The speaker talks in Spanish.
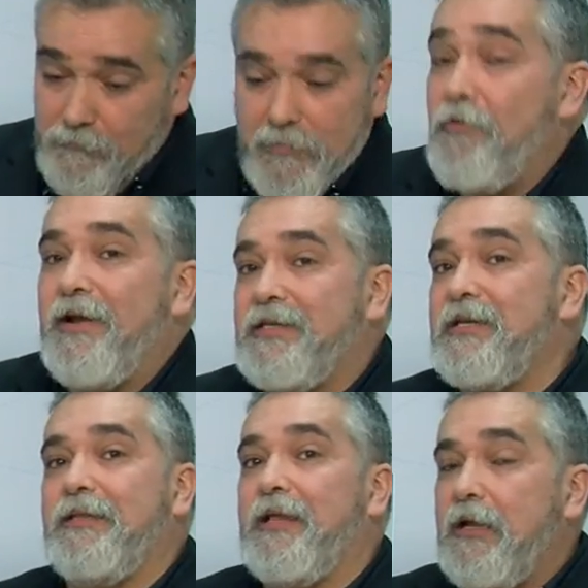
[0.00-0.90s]
Vamos a ver,
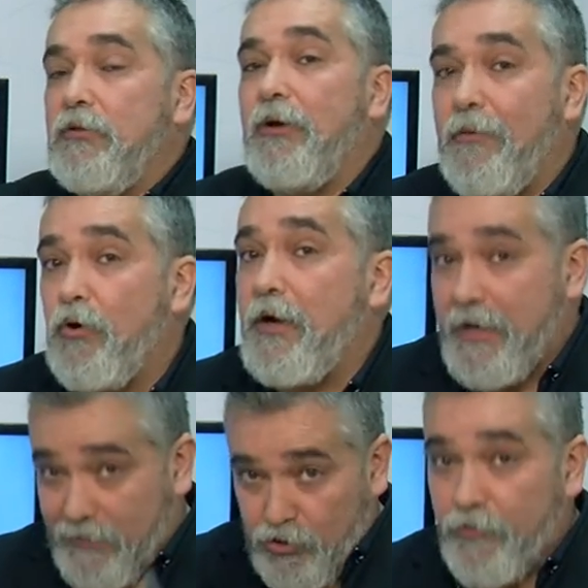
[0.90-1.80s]
si teniendo la
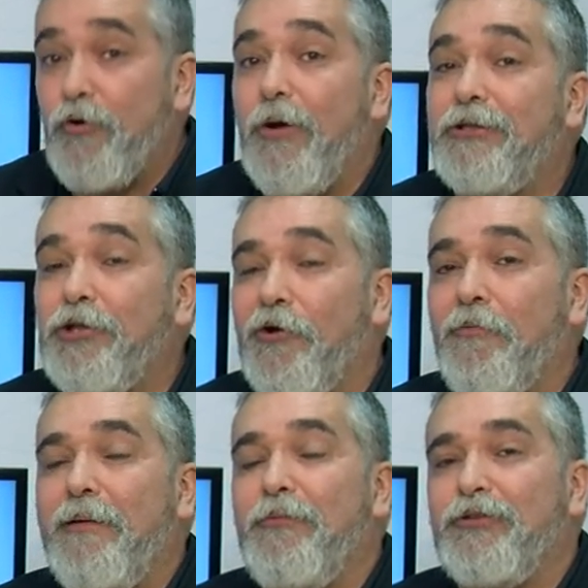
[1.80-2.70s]
borrasca en todo lo alto
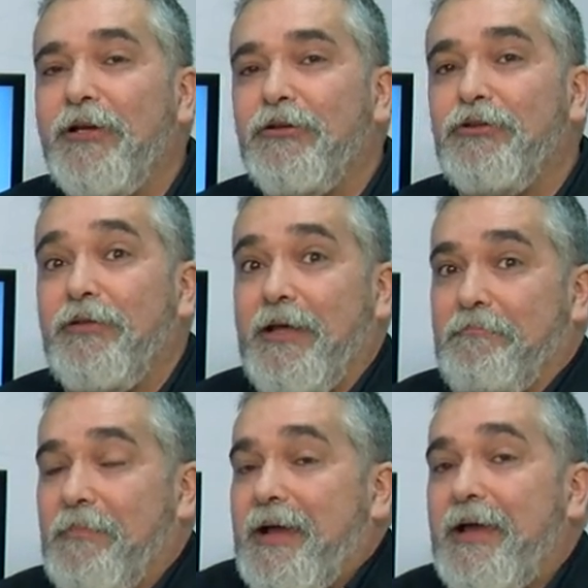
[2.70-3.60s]
como la hemos tenido estos
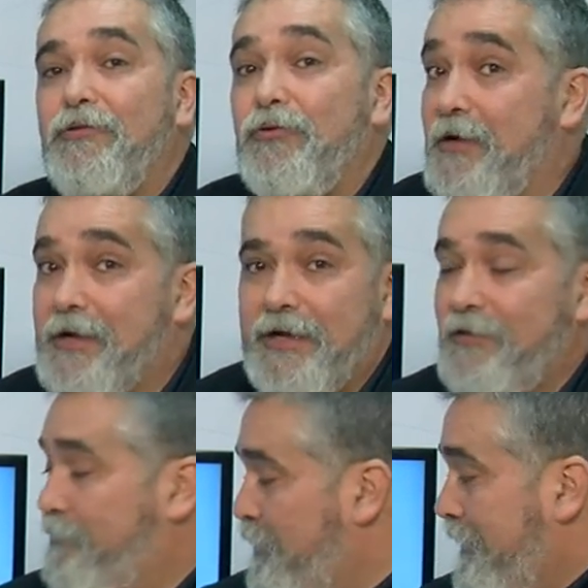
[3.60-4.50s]
días, va caído lo que ha
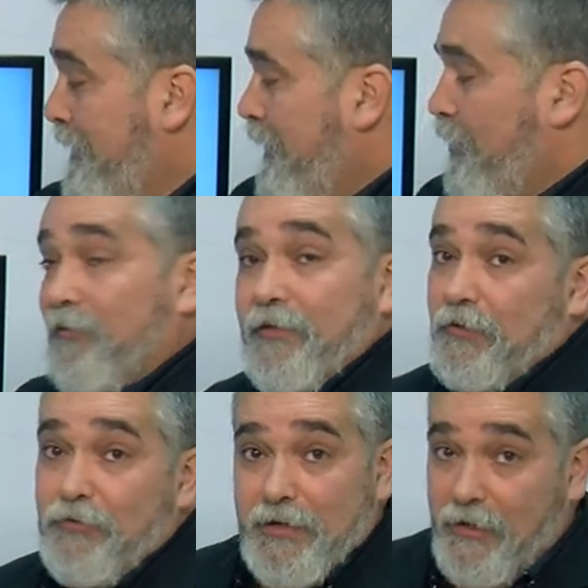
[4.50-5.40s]
caído, pues lo
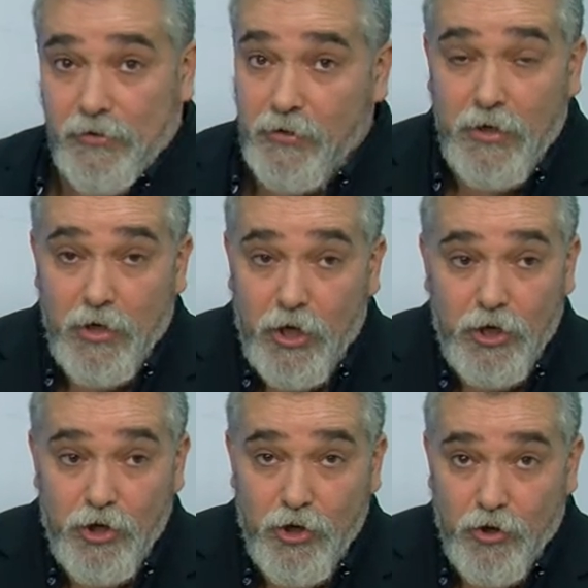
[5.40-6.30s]
cierto es que no,
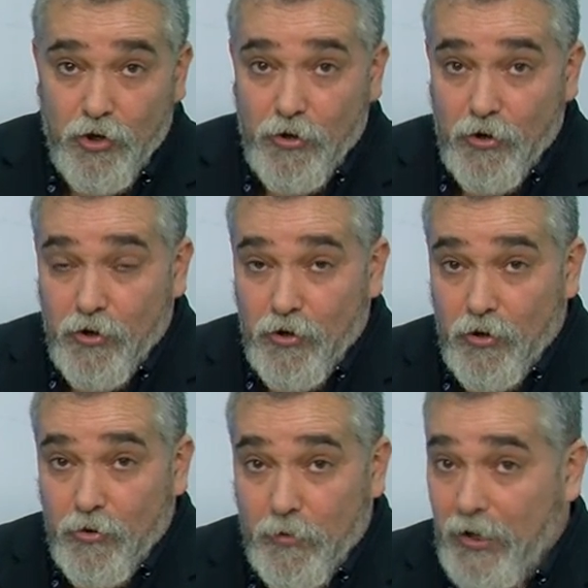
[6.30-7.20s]

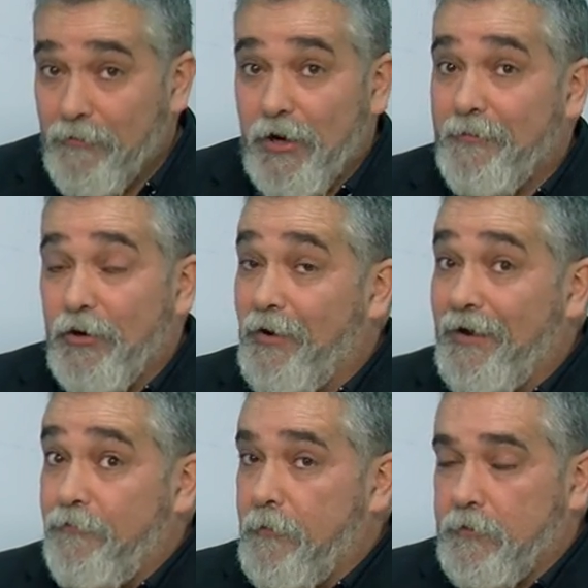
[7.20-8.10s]
no ponemos la mano en
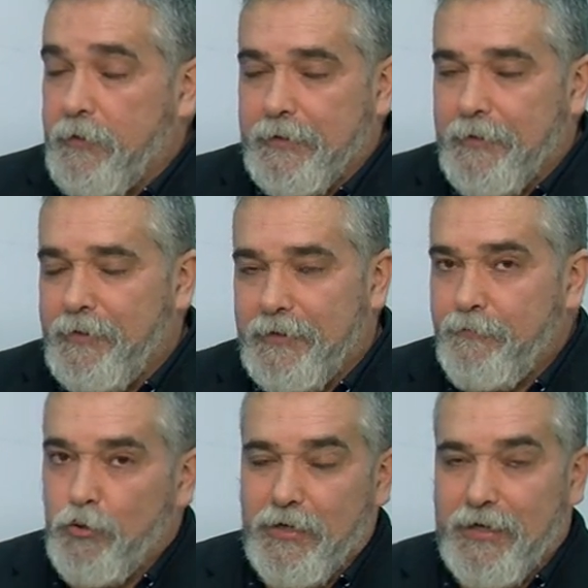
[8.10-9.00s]
el fuego
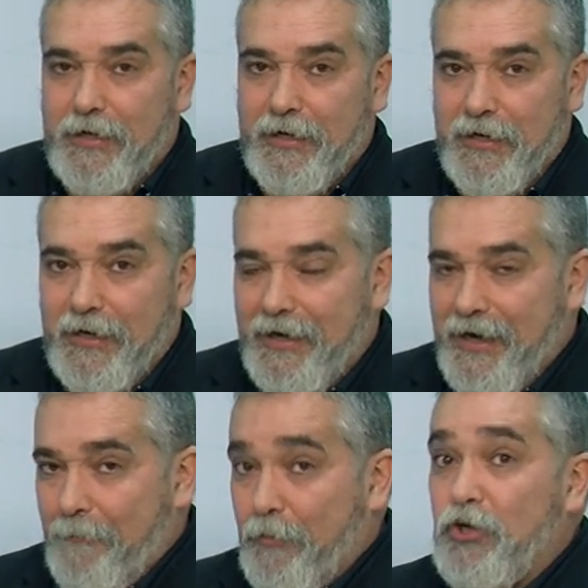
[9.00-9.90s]
ciertamente porque
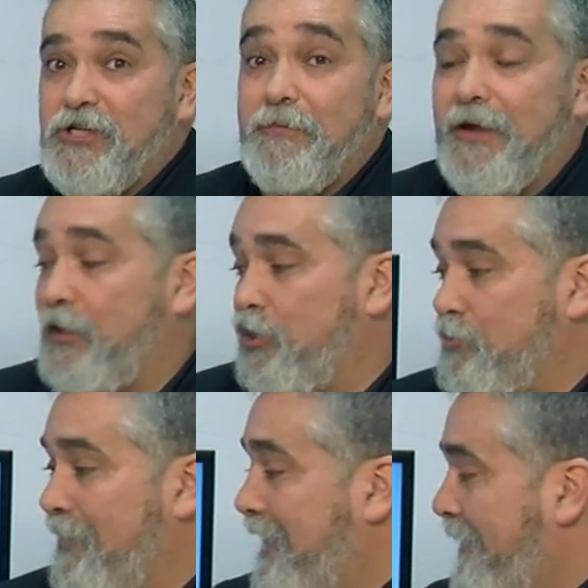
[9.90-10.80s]
la próxima
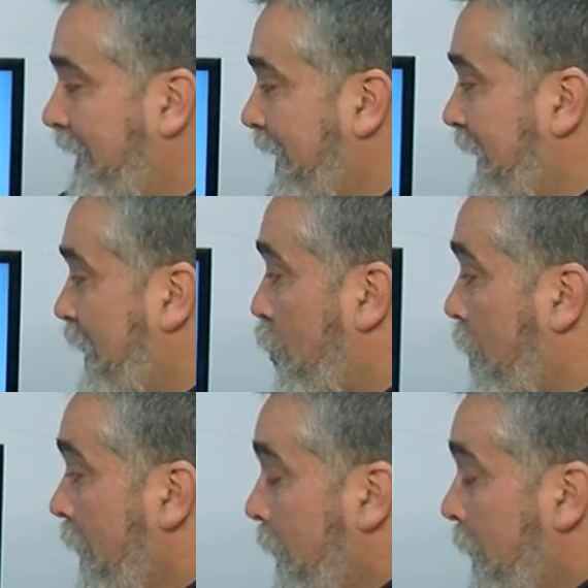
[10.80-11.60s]
nos va a dejar algo.